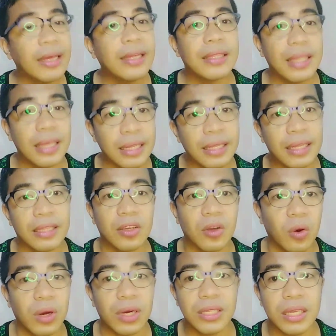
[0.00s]
tingnan
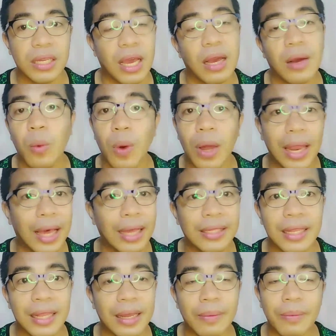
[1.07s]
ko kasi nga wala
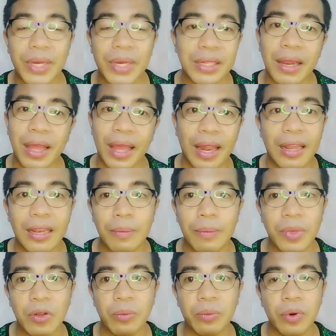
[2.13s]
silang pasarela na
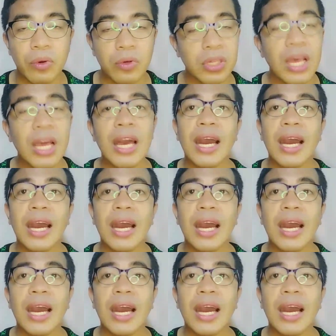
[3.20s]
pinopost.